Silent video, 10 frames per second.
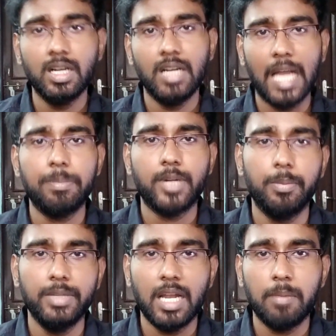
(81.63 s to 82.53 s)

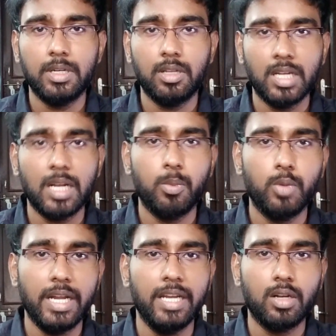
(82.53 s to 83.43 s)
லேப்டாப் இதெல்லாம் மட்டும்தான் நம்ம
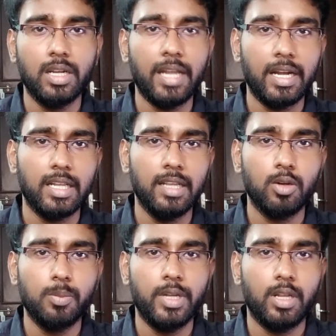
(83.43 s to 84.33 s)
முன்னாடி இன்டர்நெட்ல இன்டர்நெட்டில்
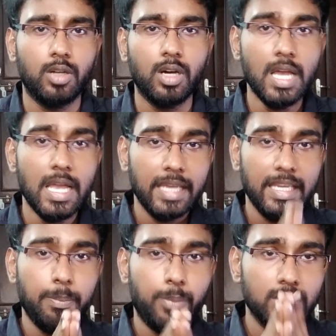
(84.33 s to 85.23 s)
இன்க்ளூட் பண்ணியிருந்தோம்
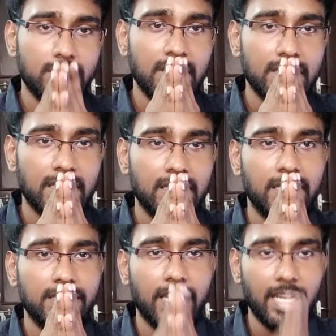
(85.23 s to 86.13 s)
இப்போ சின்ன சின்ன
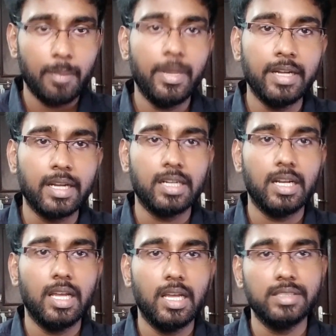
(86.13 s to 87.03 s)
திங்ஸ் எல்லாமே
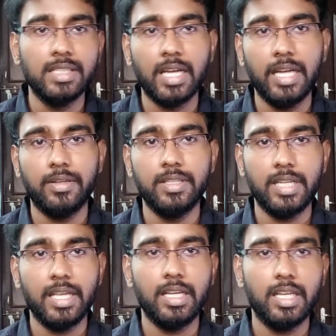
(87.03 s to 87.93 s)
இன்டர்நெட்டில் சிங்க் ஆகிட்டு
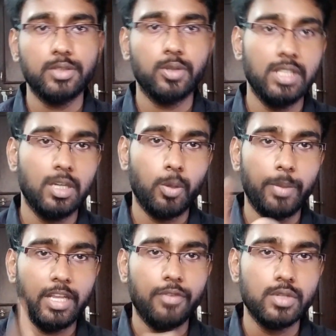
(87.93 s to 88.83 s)
வந்துட்டே இருக்குது ஸோ இதுக்கு ஒரு
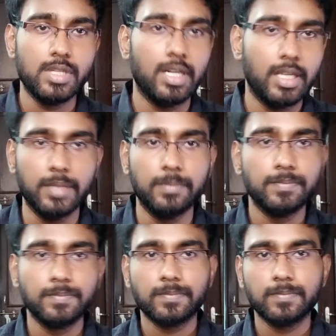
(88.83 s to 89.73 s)
பெரிய ஃபியூச்சர் இருக்குது
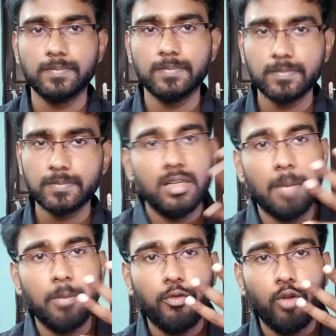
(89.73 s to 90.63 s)

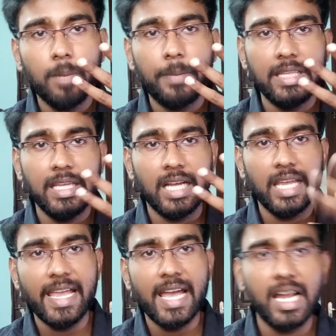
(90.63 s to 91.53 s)
நம்பர் ஃபோர் பார்த்தீங்கன்னா
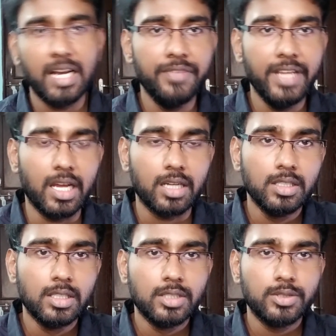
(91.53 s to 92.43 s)
ஏஆர் அண்ட் விஆர்
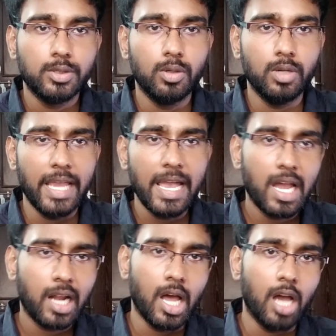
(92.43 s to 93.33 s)
ஸோ
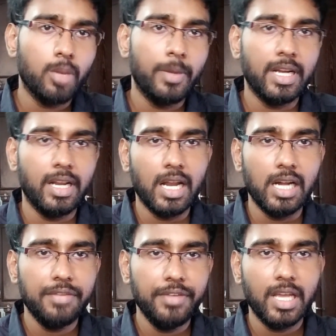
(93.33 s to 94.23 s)
ஏஆர்னா ஆக்யூமெண்டட்
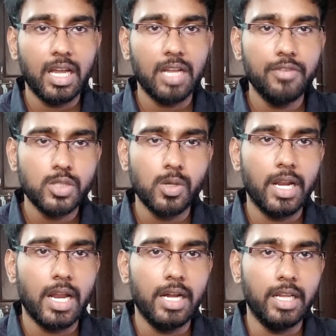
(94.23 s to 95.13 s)
ரியாலிட்டி விஆர்னா விர்ச்சுவல்
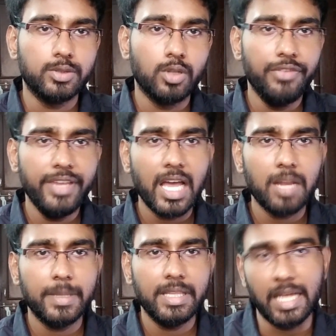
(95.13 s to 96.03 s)
ரியாலிட்டி ஸோ
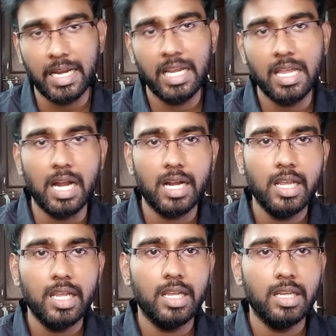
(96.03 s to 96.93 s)
விஆர் பற்றி நிறைய நீங்கள்
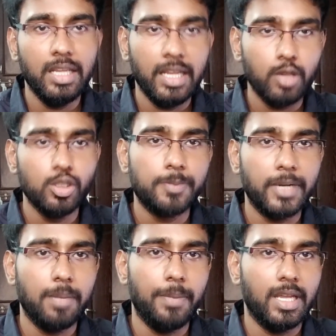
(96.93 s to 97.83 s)
ஆல்ரெடி நீங்களே யூஸ்
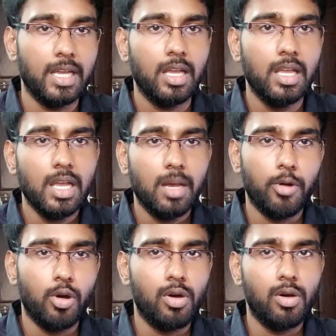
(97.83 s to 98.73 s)
பண்ணியிருப்பீங்க
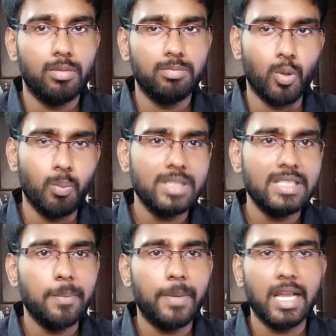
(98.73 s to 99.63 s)
இப்போ ரொம்ப
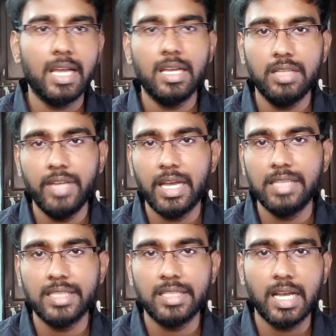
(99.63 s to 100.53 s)
சீப்பான விஆர்
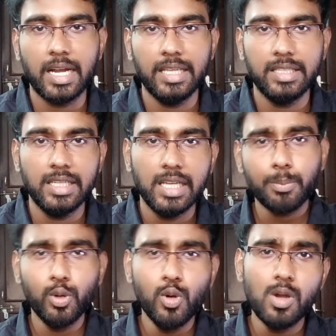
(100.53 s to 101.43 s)
ஹெட்செட்லாம் கிடைக்குது
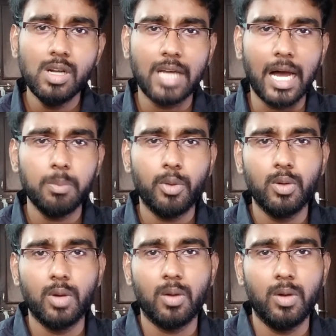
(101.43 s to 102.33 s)
இப்போ கூகுள்
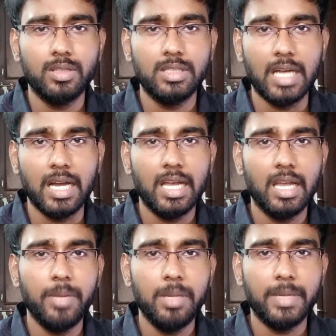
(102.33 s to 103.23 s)
கார்ட்போர்ட் கூட கொண்டு வந்துட்டாங்க
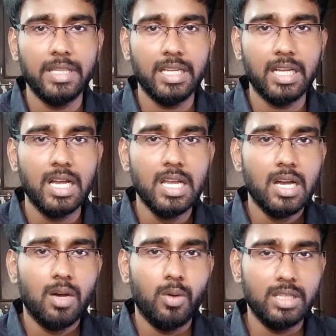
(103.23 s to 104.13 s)
எப்படின்னு பார்த்தீங்கன்னா
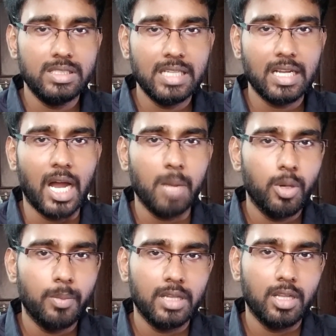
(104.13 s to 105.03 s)
ஒரு சின்ன
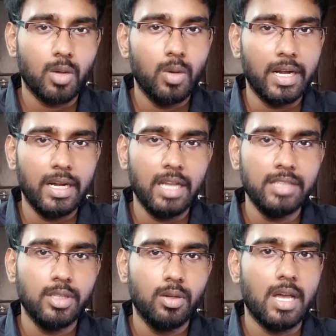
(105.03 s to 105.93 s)
கார்ட்போர்ட் மாதிரி தான் இருக்கும் ரெண்டு
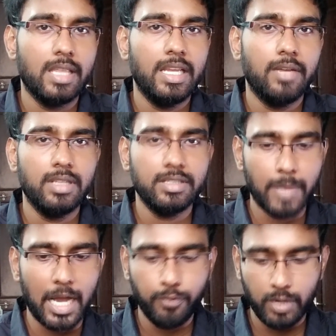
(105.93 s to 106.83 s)
லென்ஸ் இருக்கும் அதை நீங்கள் வந்து
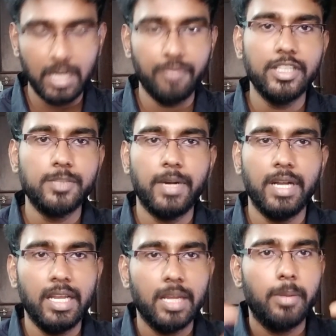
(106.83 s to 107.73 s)
ஸ்மார்ட் ஃபோன் அதில் ஃபிக்ஸ்
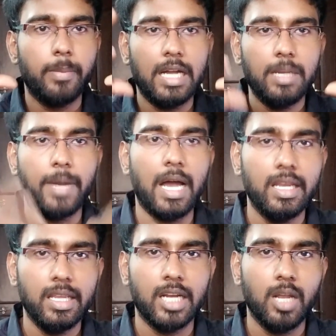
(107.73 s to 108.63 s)
பண்ணி நீங்கள் இப்படி மாட்டி
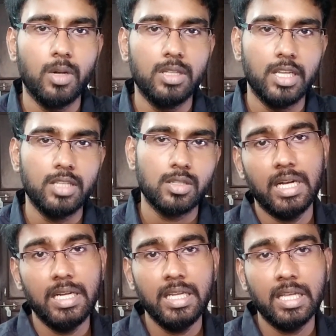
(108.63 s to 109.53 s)
பார்க்குறீங்கனால உங்களுக்கு
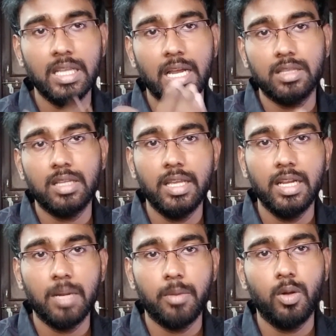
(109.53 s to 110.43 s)
தெரிஞ்சிடும் நீங்கள் இந்த இடத்துல
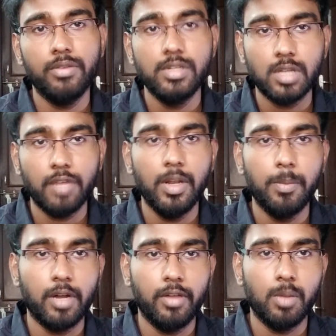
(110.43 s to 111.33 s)
இருக்கிற மாதிரி உங்களுக்கு விர்ச்சுவலாக
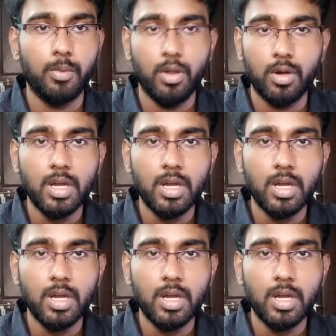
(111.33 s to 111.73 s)
ஃபீல் பண்ண வைக்க முடியும்